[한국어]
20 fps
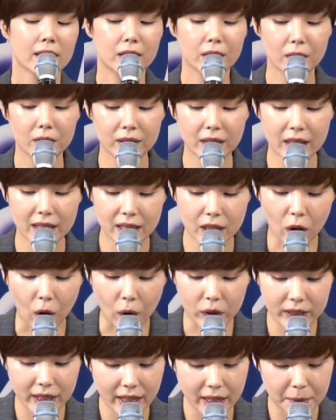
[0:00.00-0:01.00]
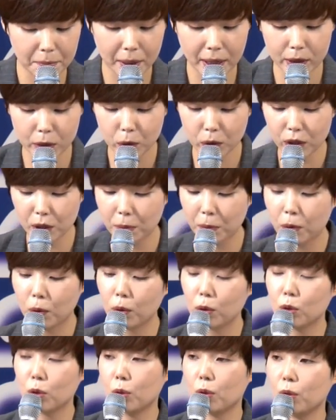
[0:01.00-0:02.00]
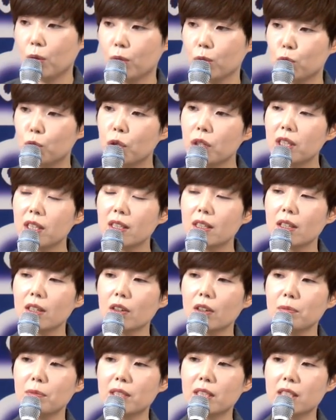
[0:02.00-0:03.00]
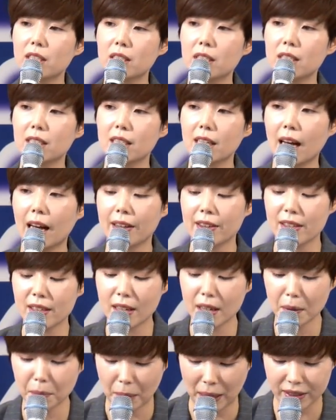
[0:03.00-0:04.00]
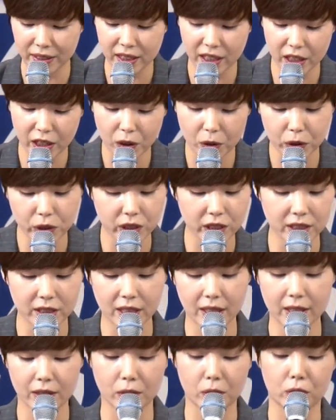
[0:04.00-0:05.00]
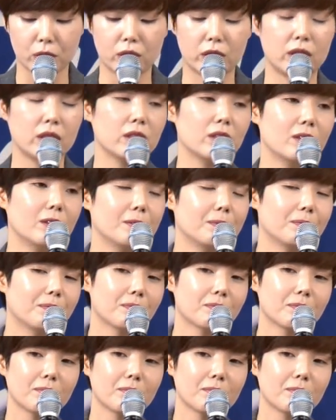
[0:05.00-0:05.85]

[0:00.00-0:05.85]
그런데 그 거대한 파도를 보고도 뒷걸음질 치지 않게 만드는 것이 있다는 것이죠.